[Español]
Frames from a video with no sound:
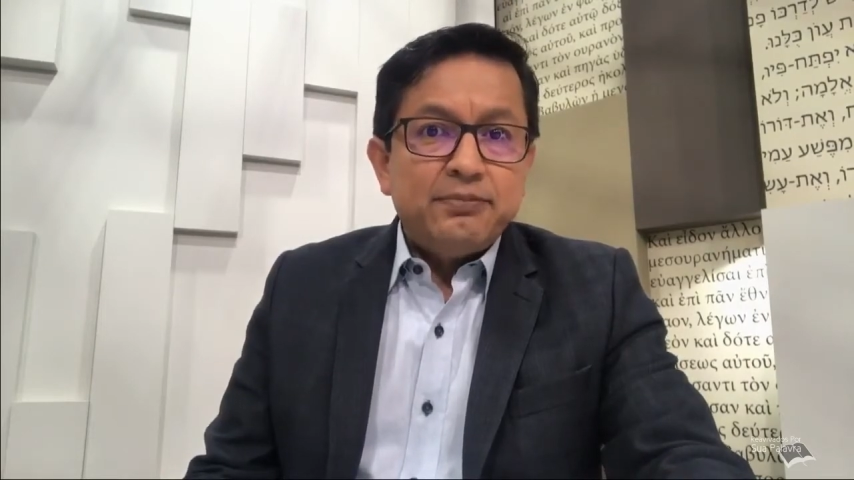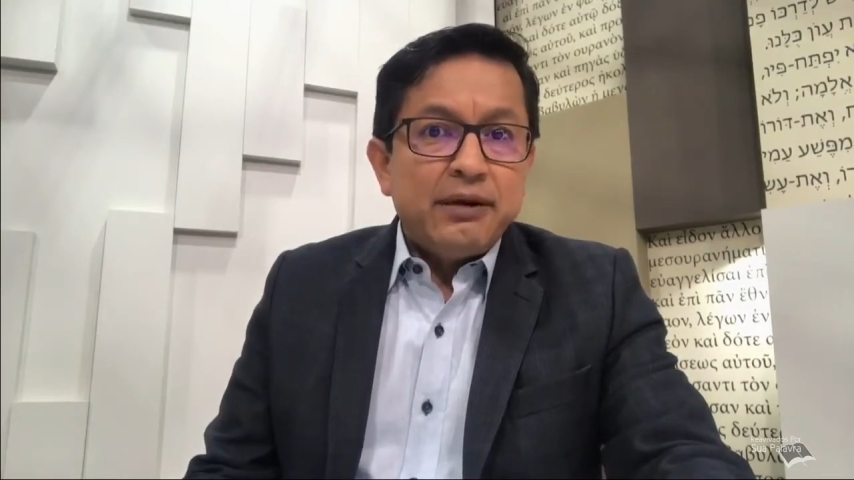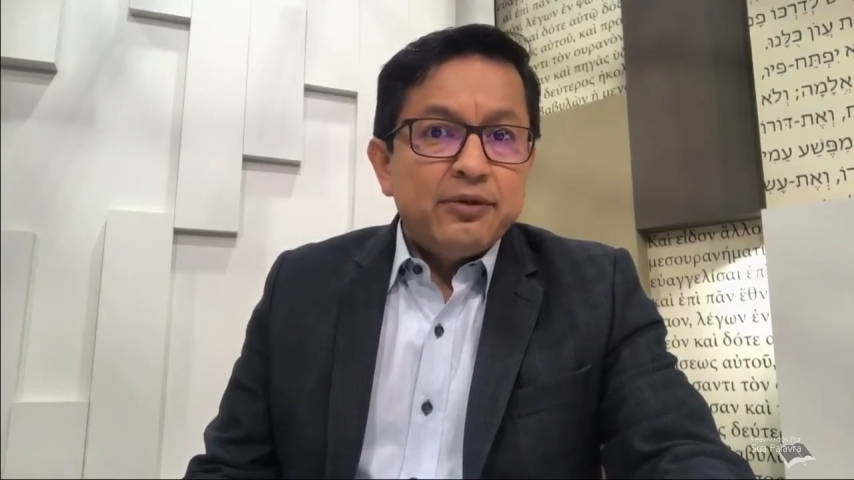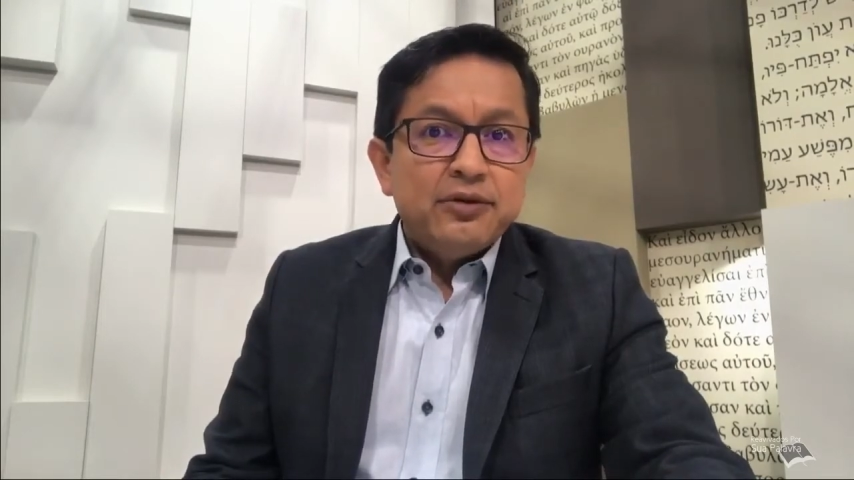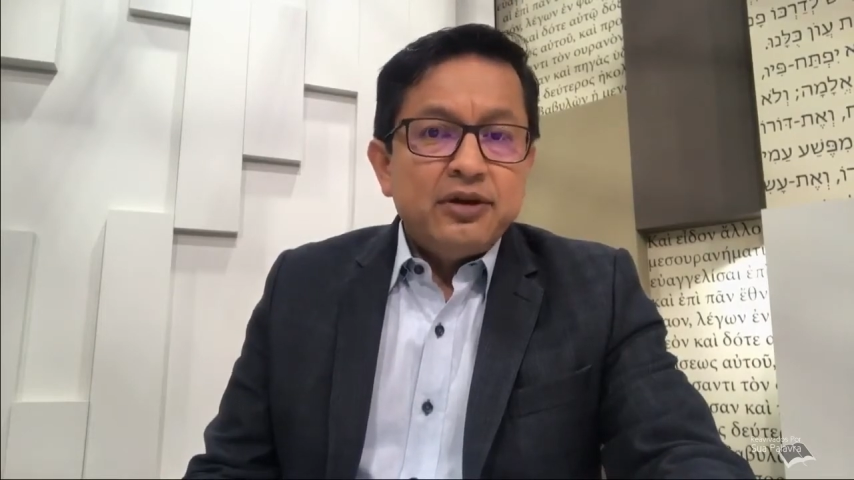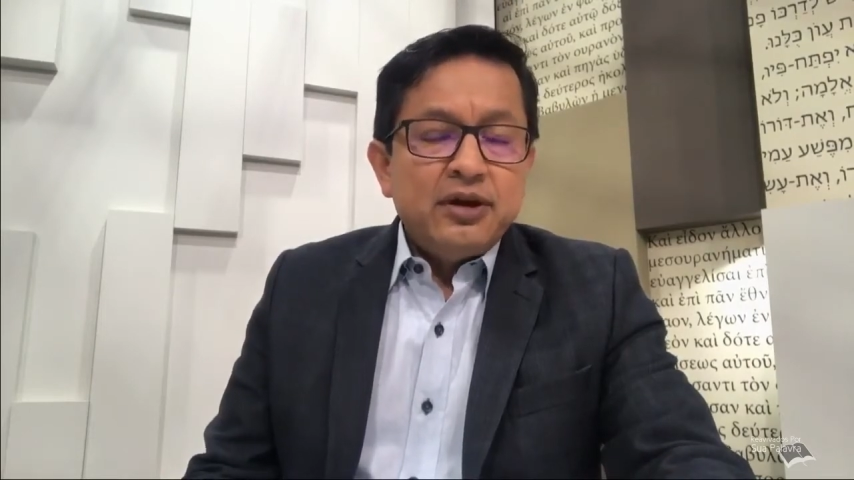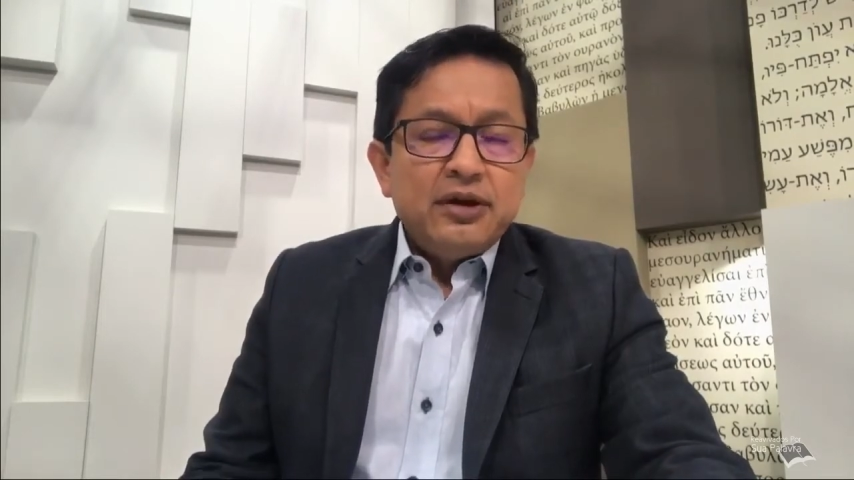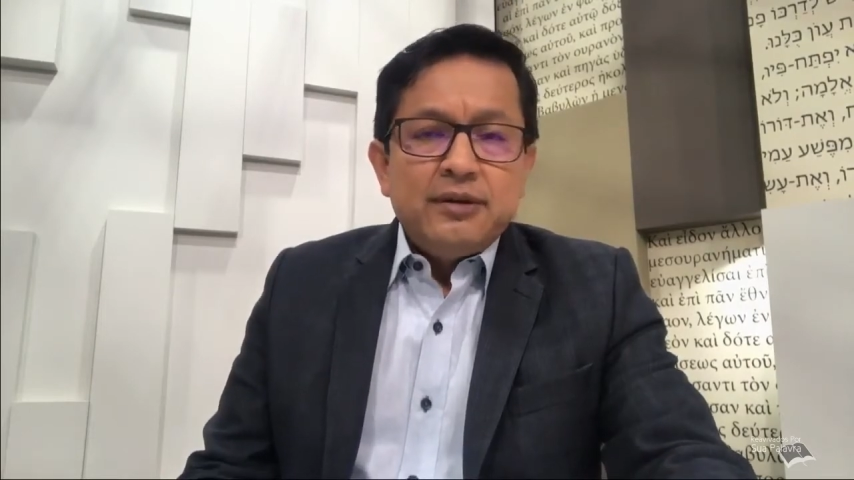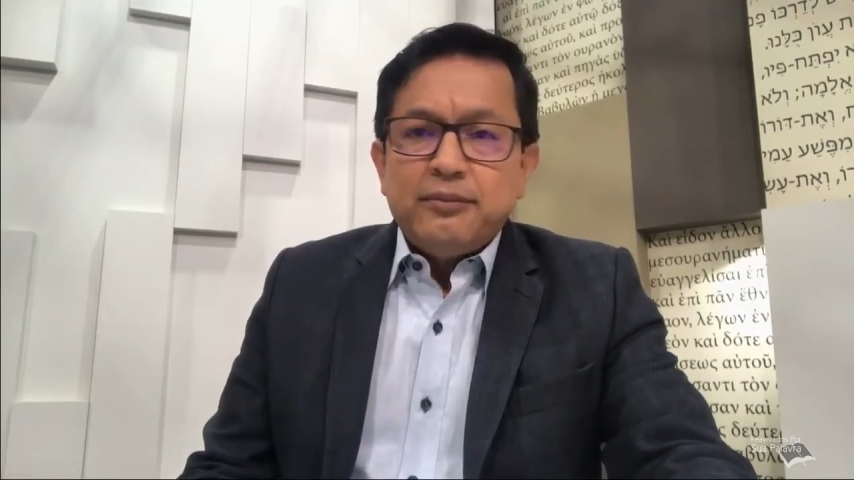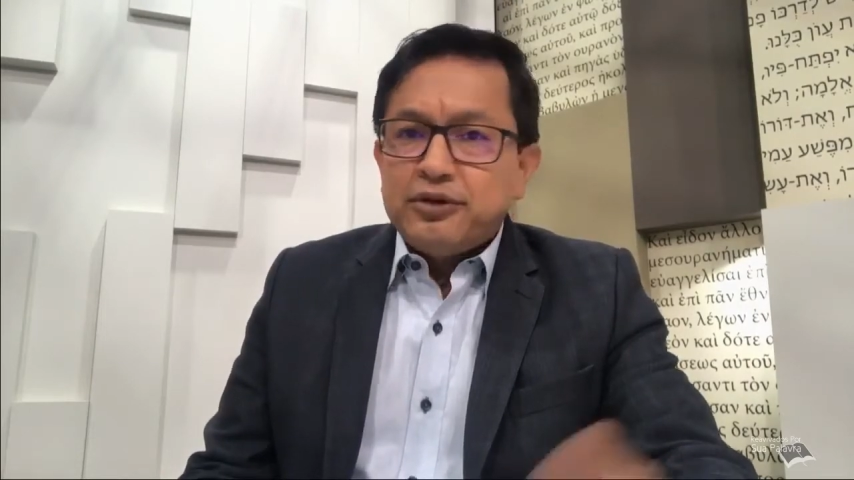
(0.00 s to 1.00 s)
Pablo
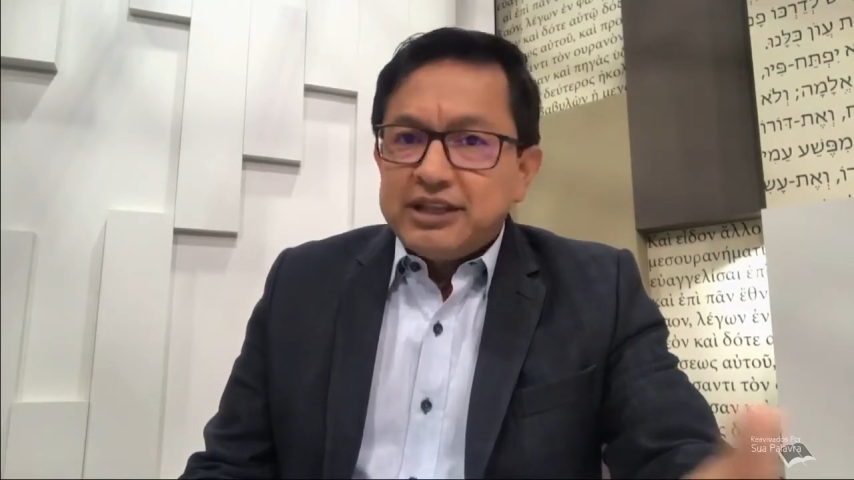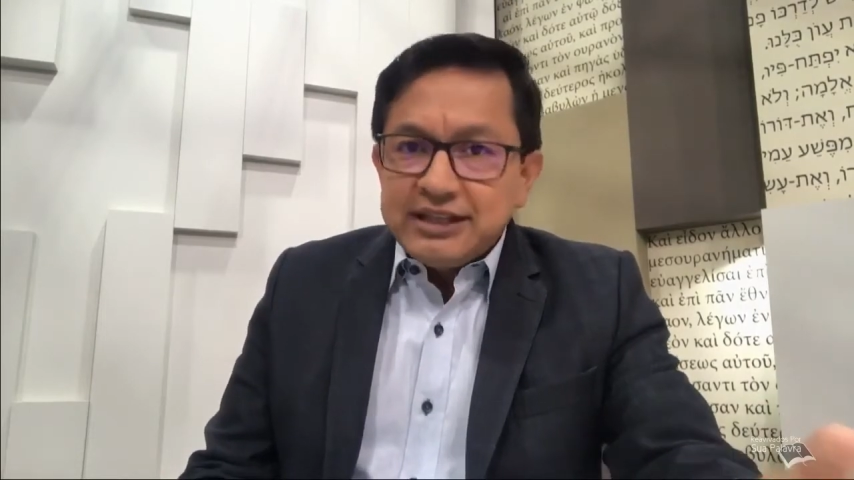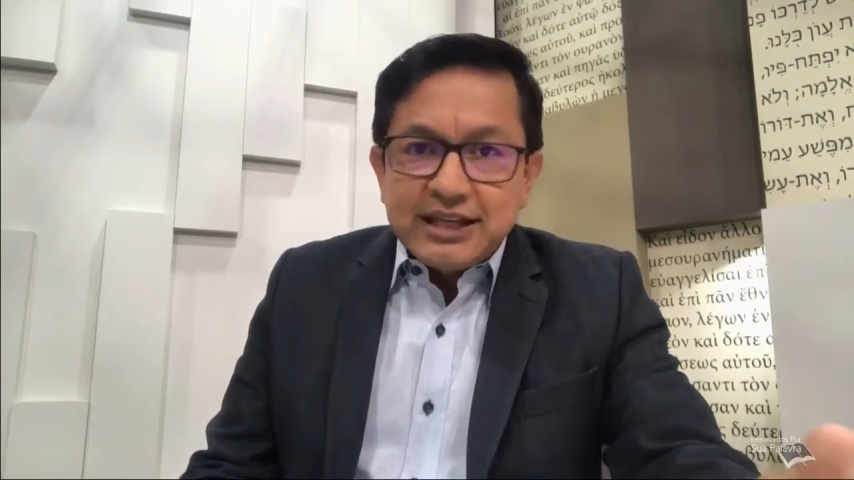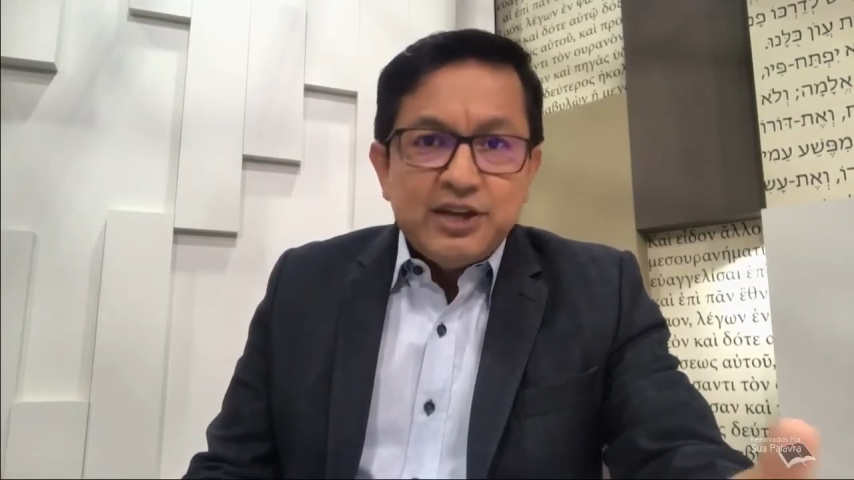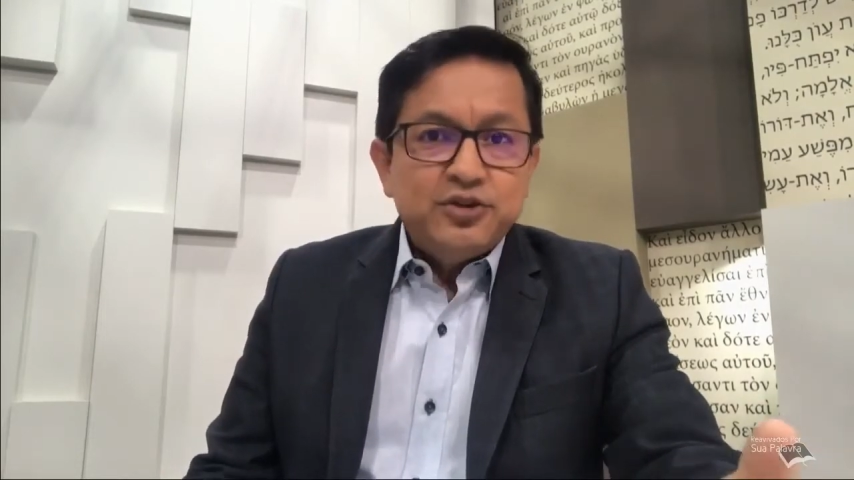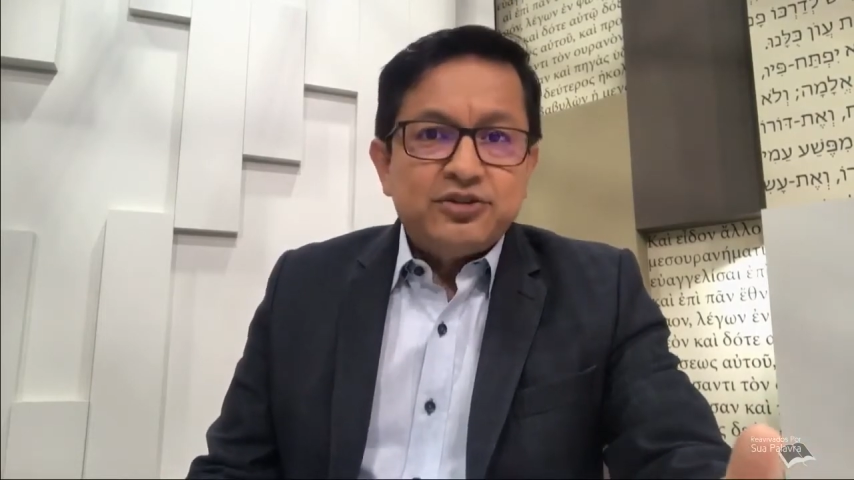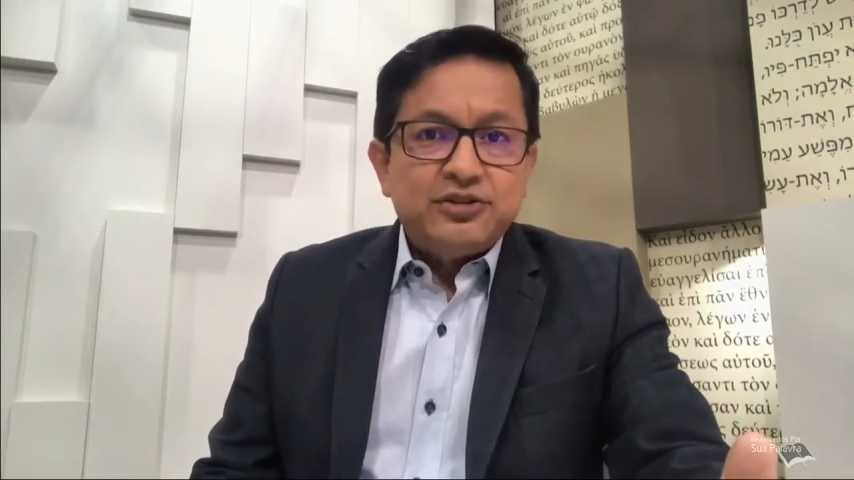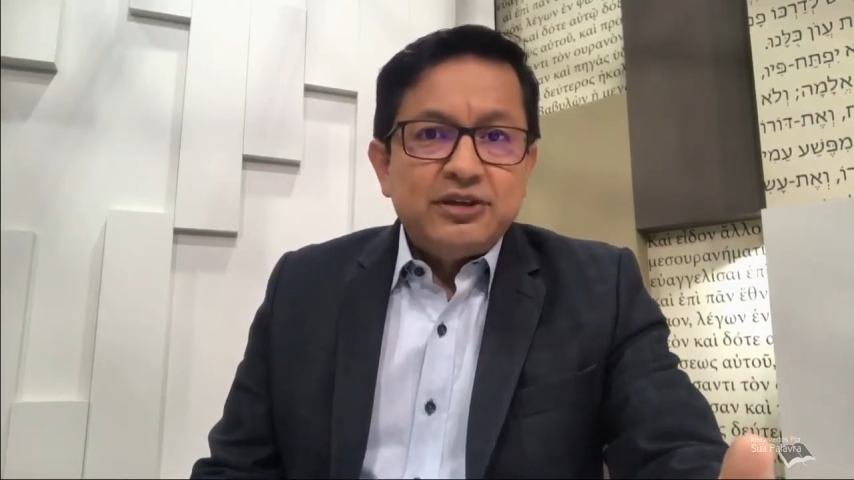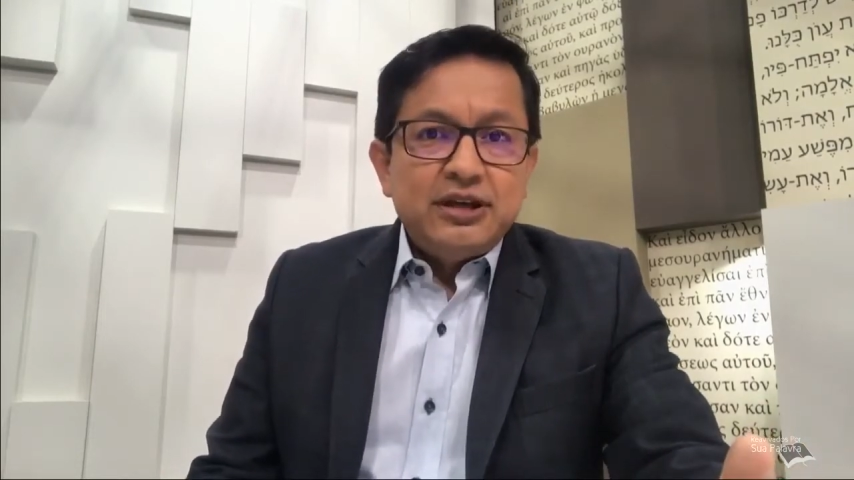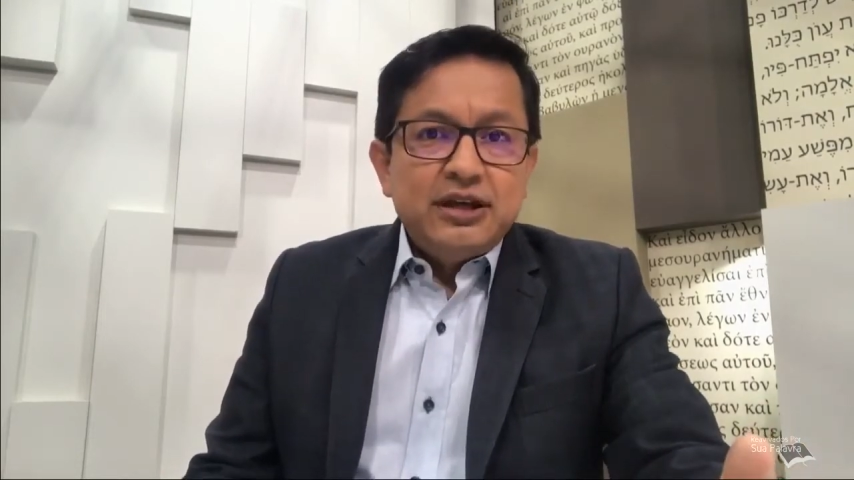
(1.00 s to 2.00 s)
por tres años